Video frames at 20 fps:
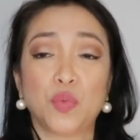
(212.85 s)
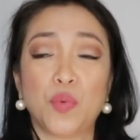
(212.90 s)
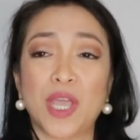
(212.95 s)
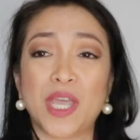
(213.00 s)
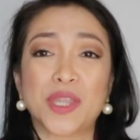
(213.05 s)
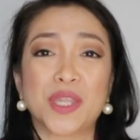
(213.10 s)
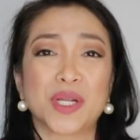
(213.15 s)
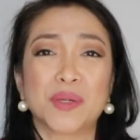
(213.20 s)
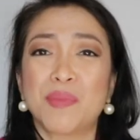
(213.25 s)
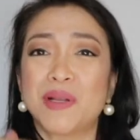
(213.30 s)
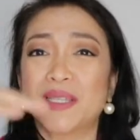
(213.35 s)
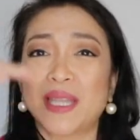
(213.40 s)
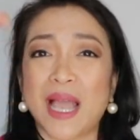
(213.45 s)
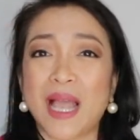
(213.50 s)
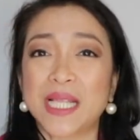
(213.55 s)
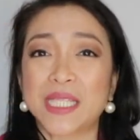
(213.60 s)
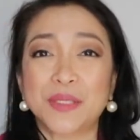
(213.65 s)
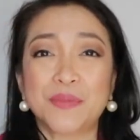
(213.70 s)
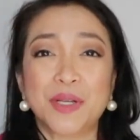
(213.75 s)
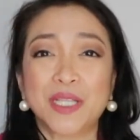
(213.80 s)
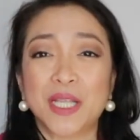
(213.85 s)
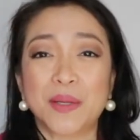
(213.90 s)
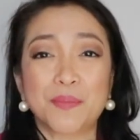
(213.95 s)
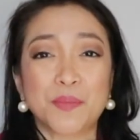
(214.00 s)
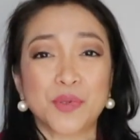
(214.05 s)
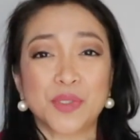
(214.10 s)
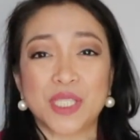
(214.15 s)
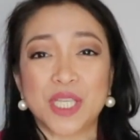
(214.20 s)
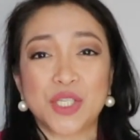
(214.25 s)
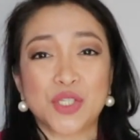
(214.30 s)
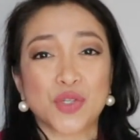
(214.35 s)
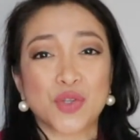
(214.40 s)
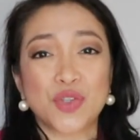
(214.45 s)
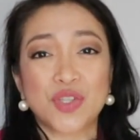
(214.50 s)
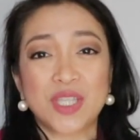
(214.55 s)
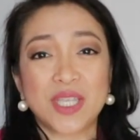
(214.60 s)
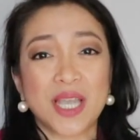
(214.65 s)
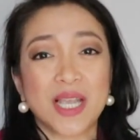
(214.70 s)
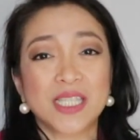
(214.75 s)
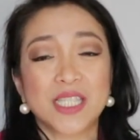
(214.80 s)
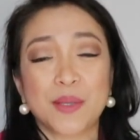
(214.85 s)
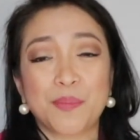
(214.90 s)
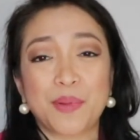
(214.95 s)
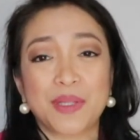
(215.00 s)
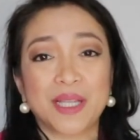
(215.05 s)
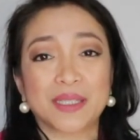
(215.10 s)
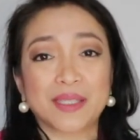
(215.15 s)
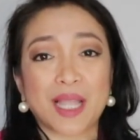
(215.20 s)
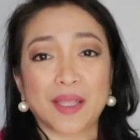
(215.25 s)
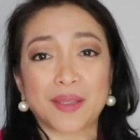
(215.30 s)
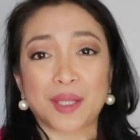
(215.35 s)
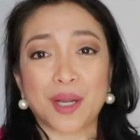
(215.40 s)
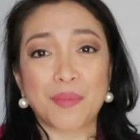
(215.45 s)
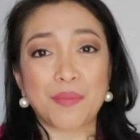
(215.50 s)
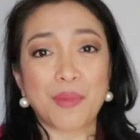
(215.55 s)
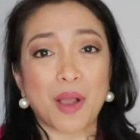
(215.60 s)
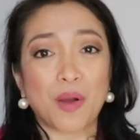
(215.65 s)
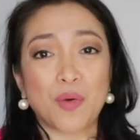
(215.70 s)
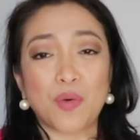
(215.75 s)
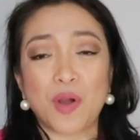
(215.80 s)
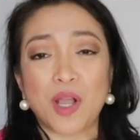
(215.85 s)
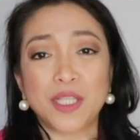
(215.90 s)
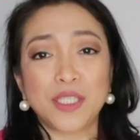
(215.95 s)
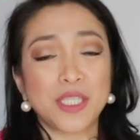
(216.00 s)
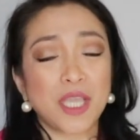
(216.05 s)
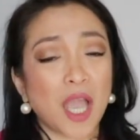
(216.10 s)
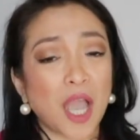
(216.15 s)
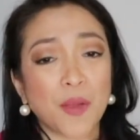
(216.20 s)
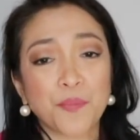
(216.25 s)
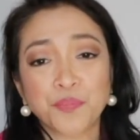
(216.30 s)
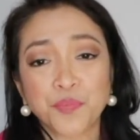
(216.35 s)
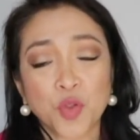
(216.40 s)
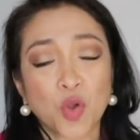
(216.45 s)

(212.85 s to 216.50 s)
whether mataas man ang posisyon yan sa pinagtatrabahoan niya